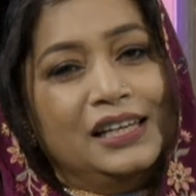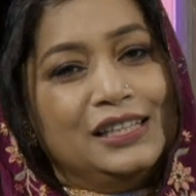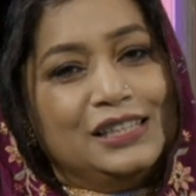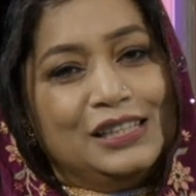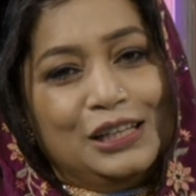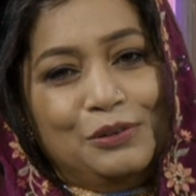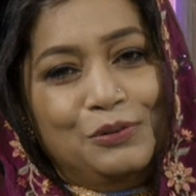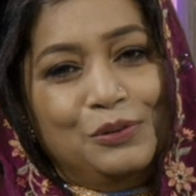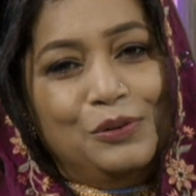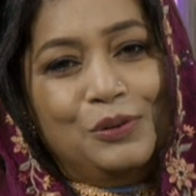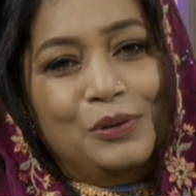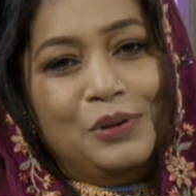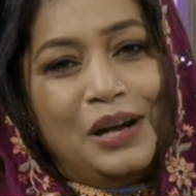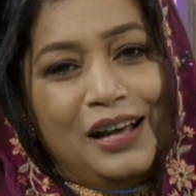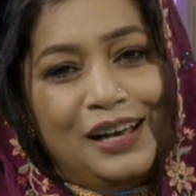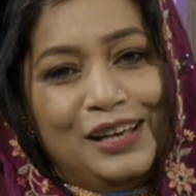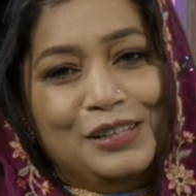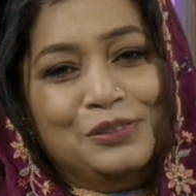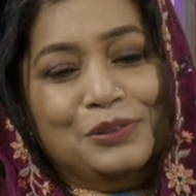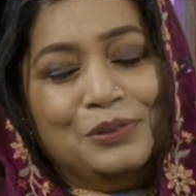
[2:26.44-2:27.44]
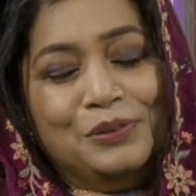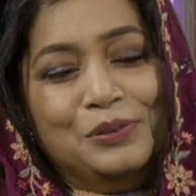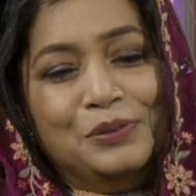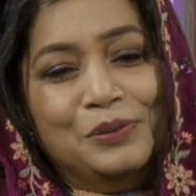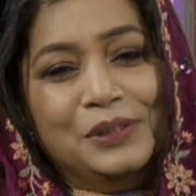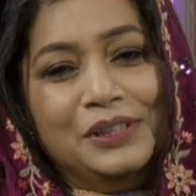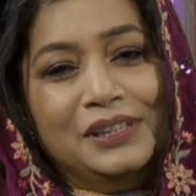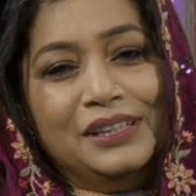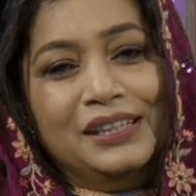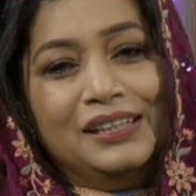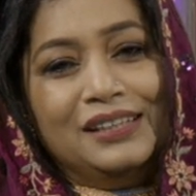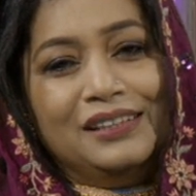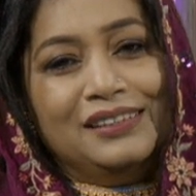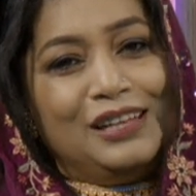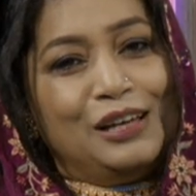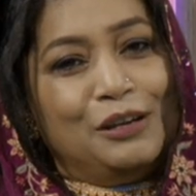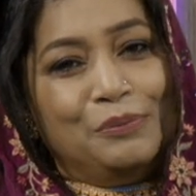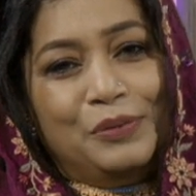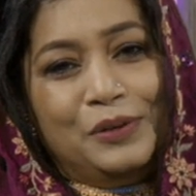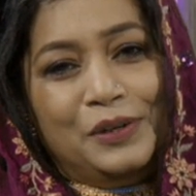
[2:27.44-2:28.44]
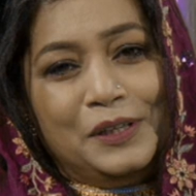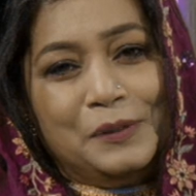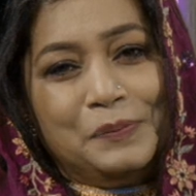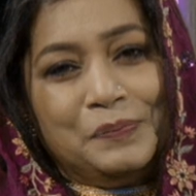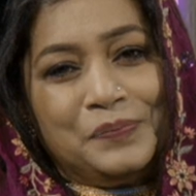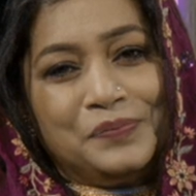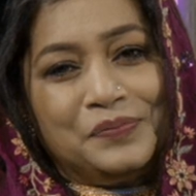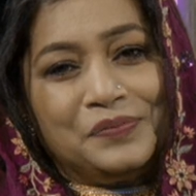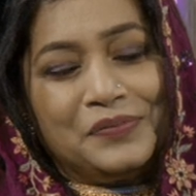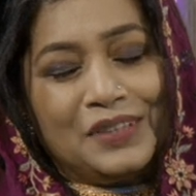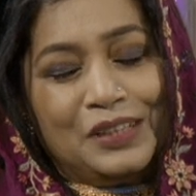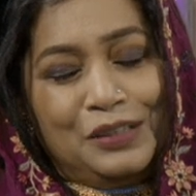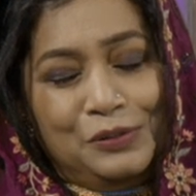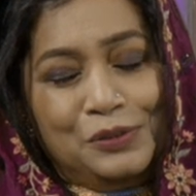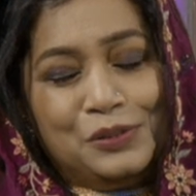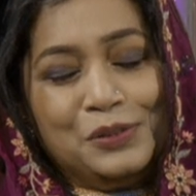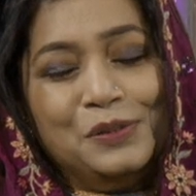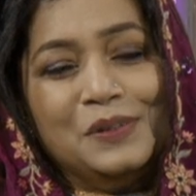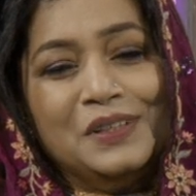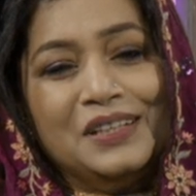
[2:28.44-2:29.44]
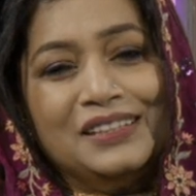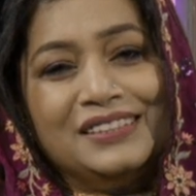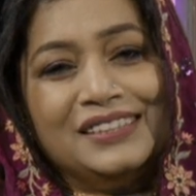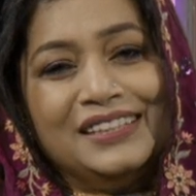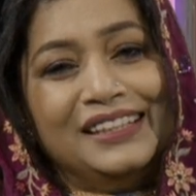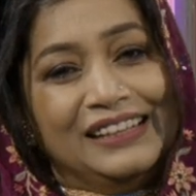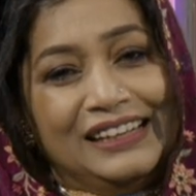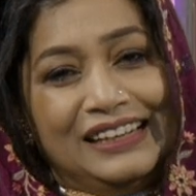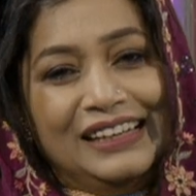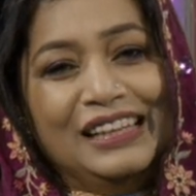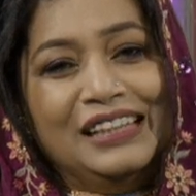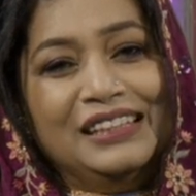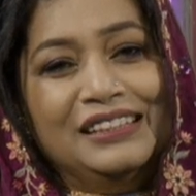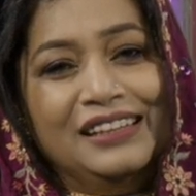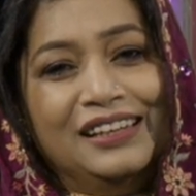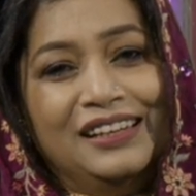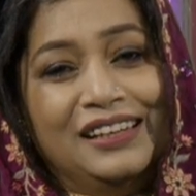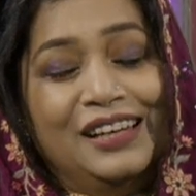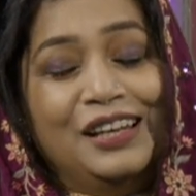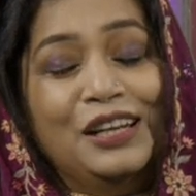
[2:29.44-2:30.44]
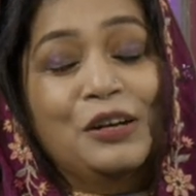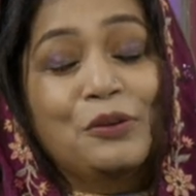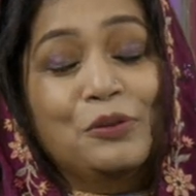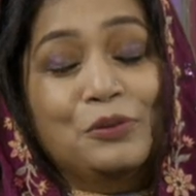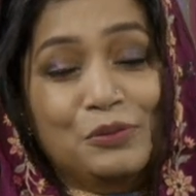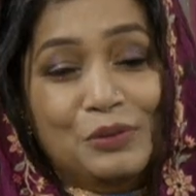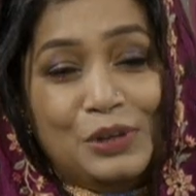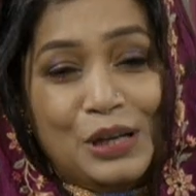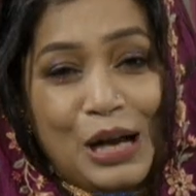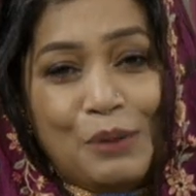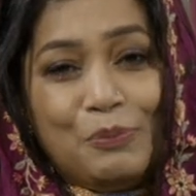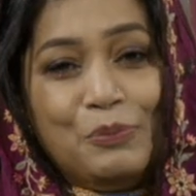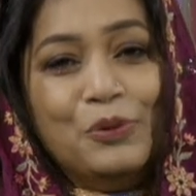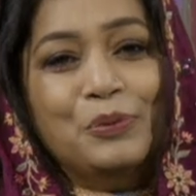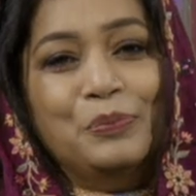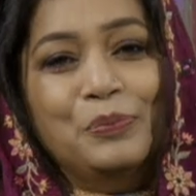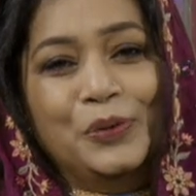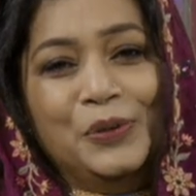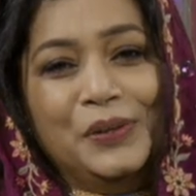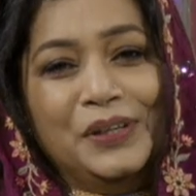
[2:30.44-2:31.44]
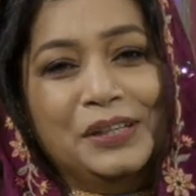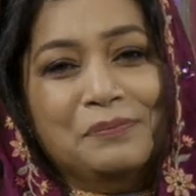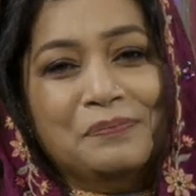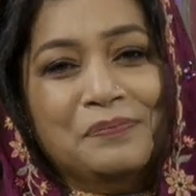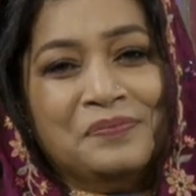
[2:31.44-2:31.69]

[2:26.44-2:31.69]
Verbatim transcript: সেগুলোর আয়োজন করি তারপরে গোসলটা সেরে নেই নতুন কাপড় পরি